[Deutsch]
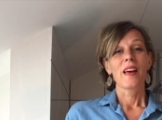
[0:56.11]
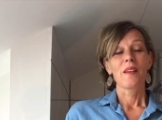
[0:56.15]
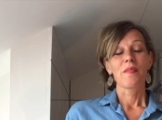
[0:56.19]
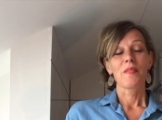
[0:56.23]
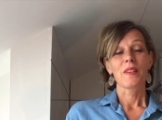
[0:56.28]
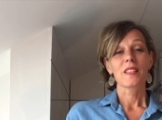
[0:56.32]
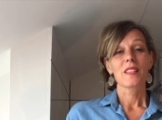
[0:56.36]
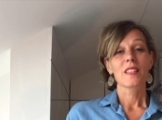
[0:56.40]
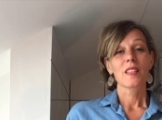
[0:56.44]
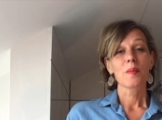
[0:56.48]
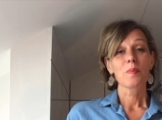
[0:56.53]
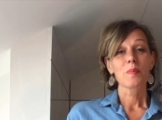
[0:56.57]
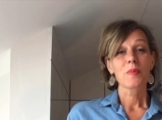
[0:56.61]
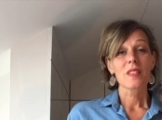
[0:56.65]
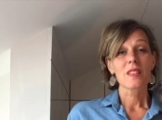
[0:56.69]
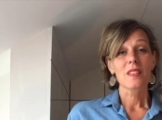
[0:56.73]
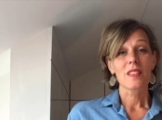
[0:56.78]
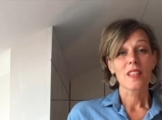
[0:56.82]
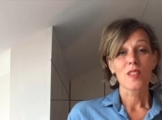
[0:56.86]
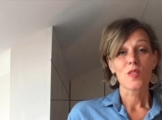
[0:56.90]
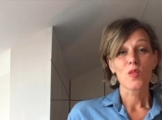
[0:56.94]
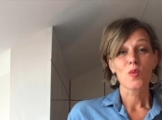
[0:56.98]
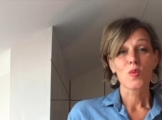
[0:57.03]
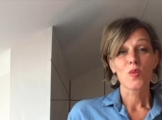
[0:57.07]
Was gibt es
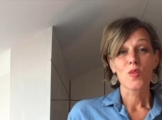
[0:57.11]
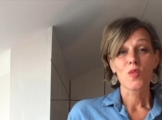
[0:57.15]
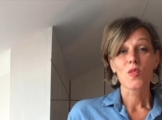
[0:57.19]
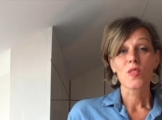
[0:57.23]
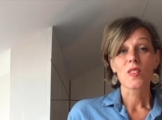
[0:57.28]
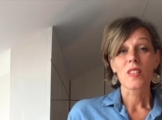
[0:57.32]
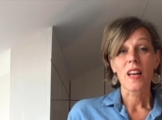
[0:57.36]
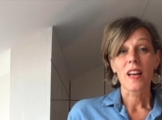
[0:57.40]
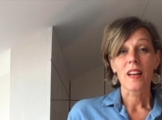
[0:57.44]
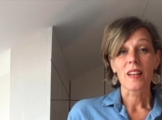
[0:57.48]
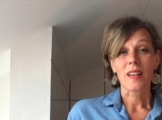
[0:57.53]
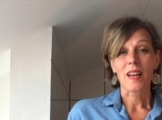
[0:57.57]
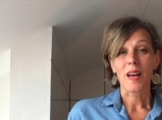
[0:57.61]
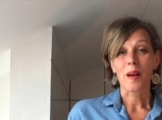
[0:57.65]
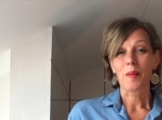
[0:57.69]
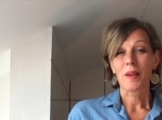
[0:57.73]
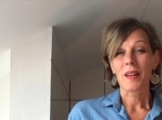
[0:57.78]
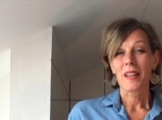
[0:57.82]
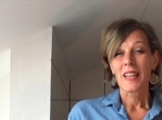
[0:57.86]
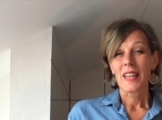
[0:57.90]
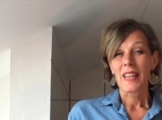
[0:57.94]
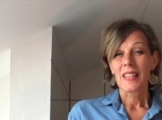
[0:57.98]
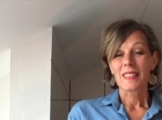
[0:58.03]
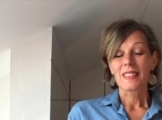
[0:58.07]
dazu zu sagen?
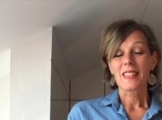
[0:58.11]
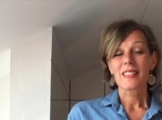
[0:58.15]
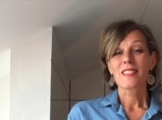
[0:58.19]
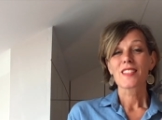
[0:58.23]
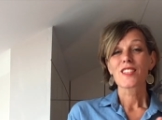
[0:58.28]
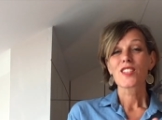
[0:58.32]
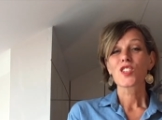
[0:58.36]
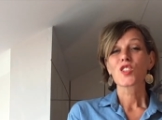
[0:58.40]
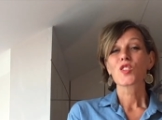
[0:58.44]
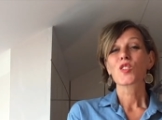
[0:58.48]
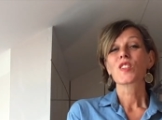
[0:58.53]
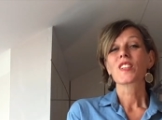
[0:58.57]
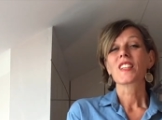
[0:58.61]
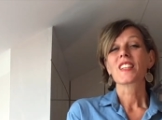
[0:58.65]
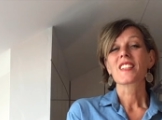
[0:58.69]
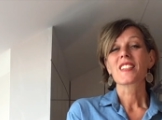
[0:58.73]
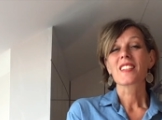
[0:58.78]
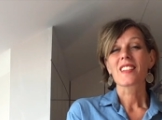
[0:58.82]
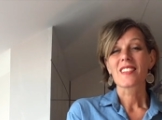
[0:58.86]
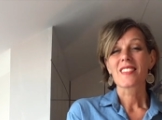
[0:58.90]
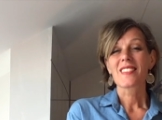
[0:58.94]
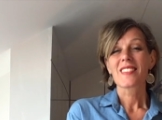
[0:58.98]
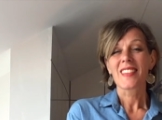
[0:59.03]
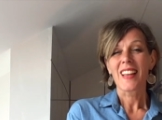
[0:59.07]
Aber das ist schon
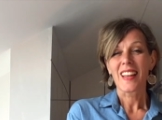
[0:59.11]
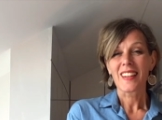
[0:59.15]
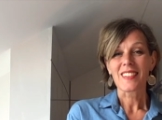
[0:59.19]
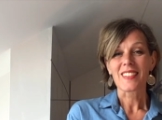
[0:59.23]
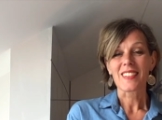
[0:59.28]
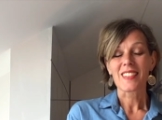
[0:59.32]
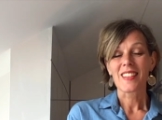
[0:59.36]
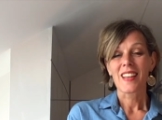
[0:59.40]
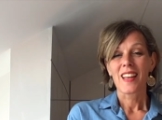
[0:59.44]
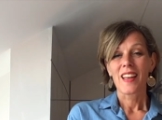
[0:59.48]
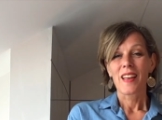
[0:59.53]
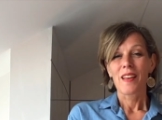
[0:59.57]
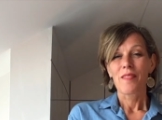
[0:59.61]
interessant,